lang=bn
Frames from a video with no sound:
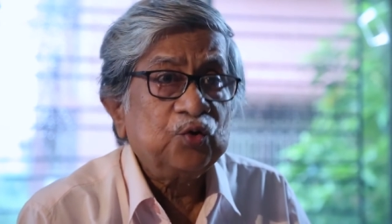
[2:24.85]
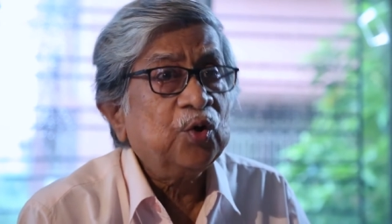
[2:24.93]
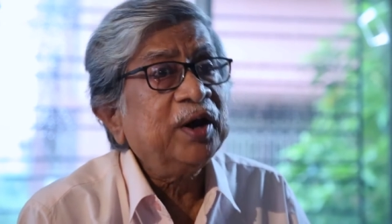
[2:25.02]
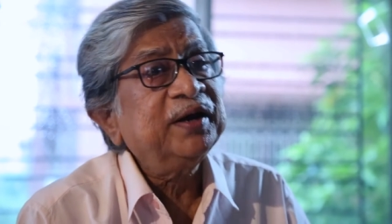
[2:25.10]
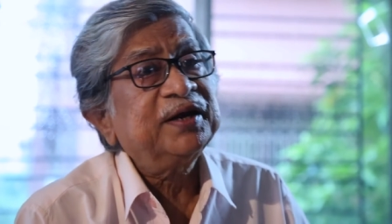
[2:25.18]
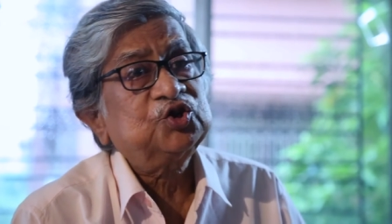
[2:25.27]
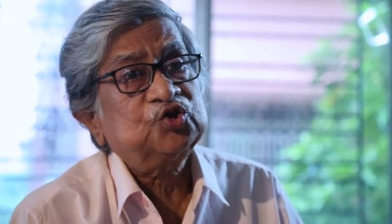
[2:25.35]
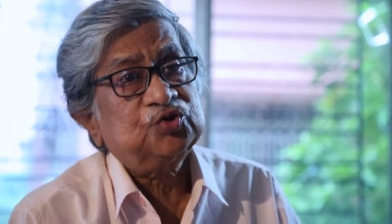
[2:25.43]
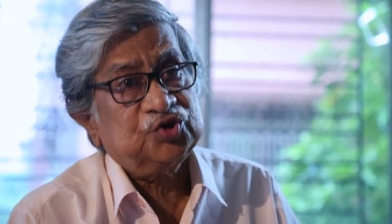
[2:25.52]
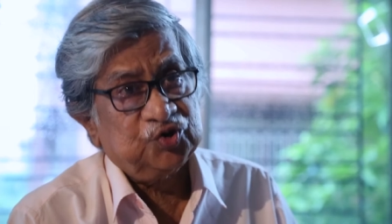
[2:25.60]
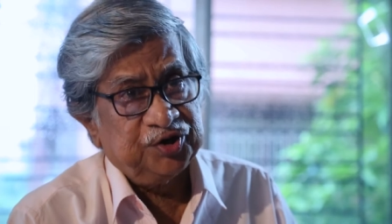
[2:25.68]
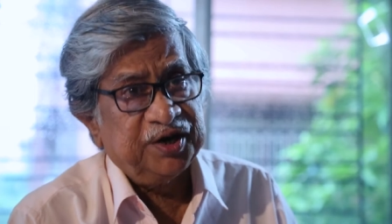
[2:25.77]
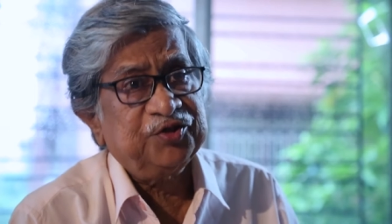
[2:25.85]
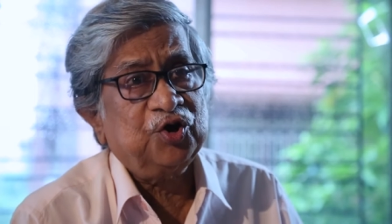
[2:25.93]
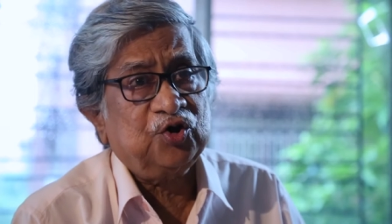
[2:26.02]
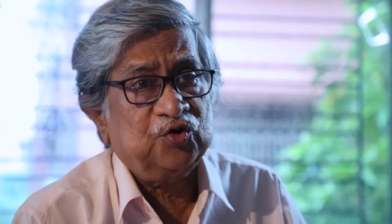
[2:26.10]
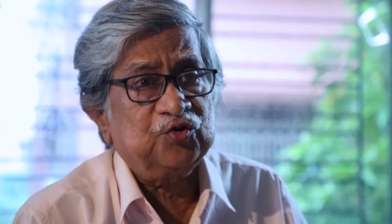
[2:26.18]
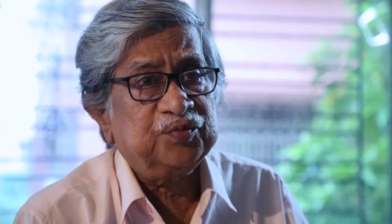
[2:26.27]
ওখানকার
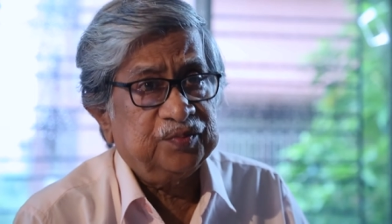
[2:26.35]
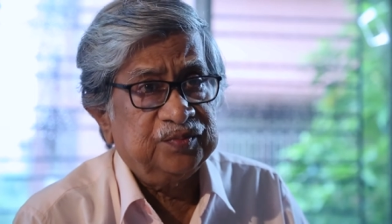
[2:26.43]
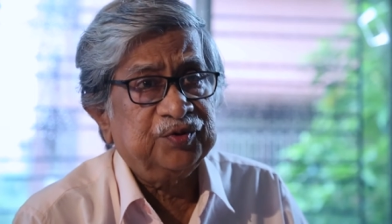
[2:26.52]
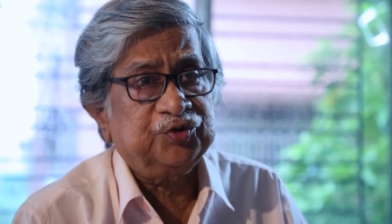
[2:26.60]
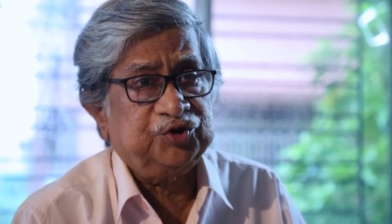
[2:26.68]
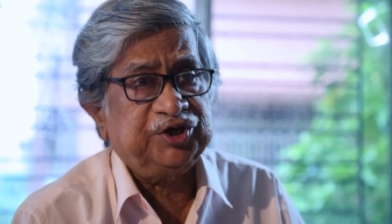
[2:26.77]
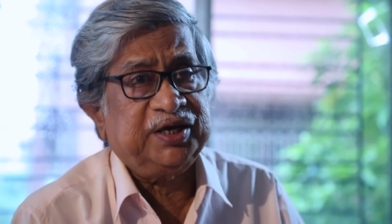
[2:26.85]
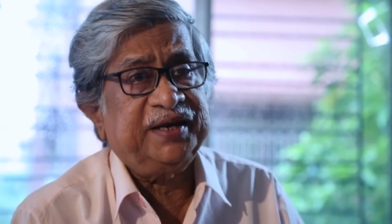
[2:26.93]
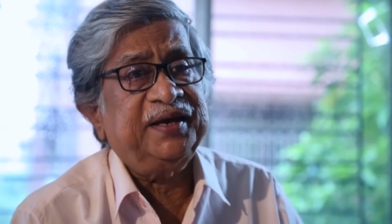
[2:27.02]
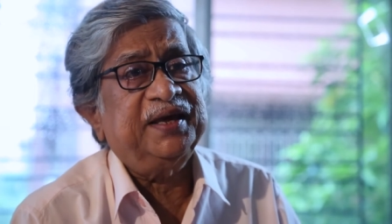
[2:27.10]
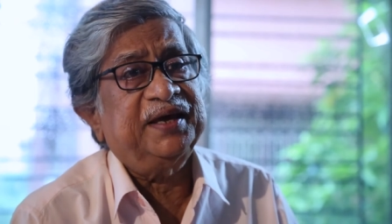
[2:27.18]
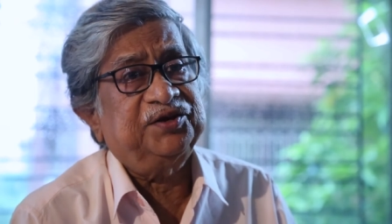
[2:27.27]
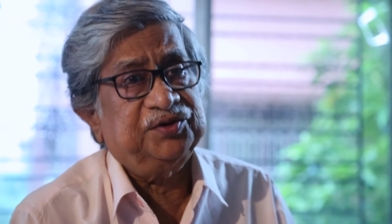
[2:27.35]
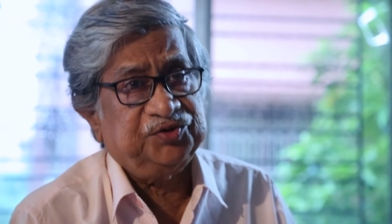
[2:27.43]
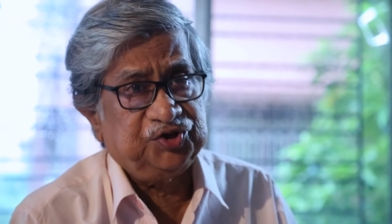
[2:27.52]
সৈন্যধ্যক্ষর মতো ছিলেন এর